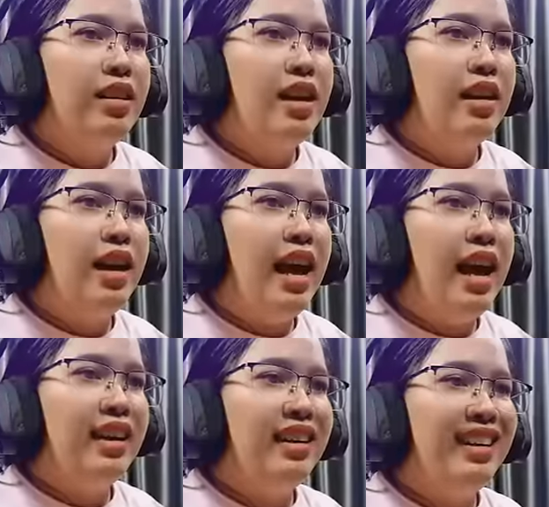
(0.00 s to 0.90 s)
อย่างแร
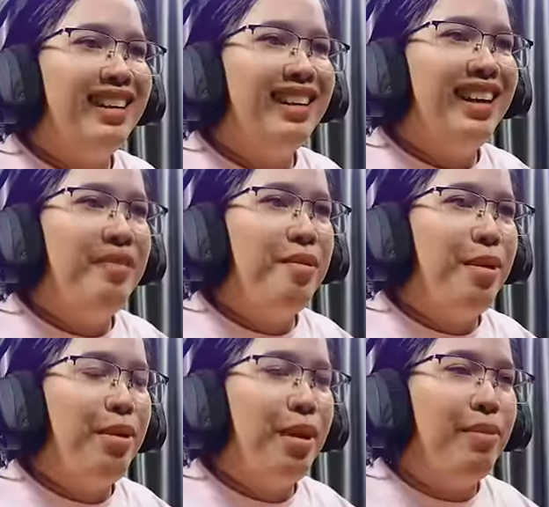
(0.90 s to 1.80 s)
ก
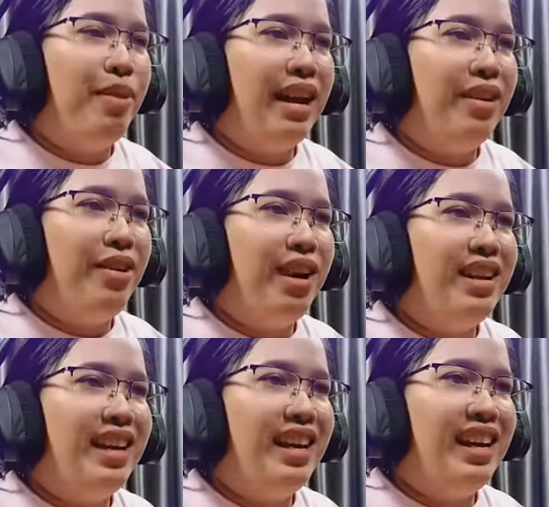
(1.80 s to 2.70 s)
มีความรู้เล็กน้อย
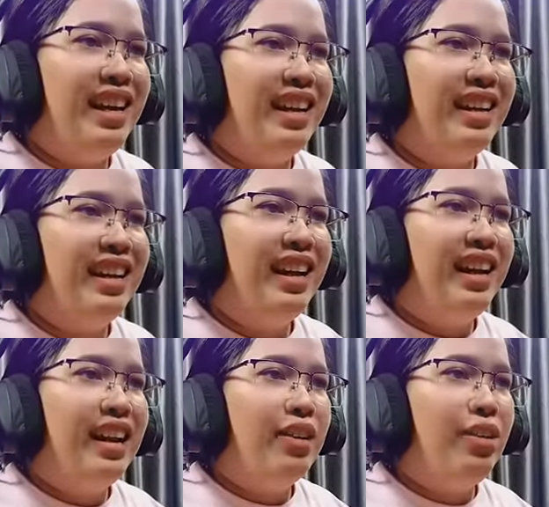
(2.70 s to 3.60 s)
นี่
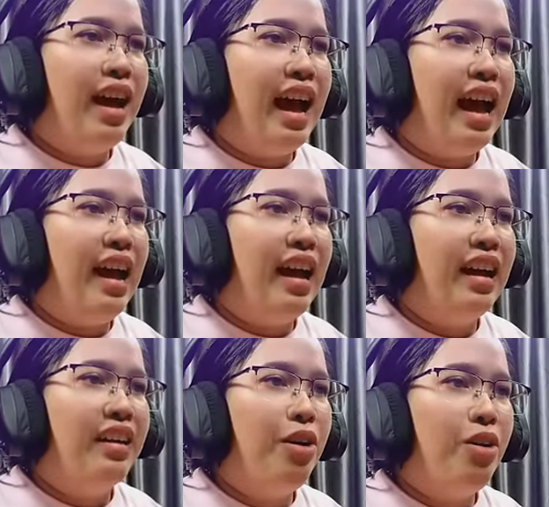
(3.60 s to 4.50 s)
เราต้องหา
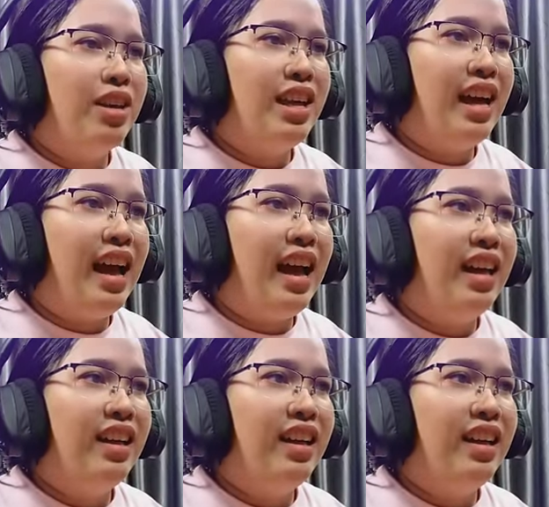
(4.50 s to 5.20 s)
ดอกนี้ค่ะ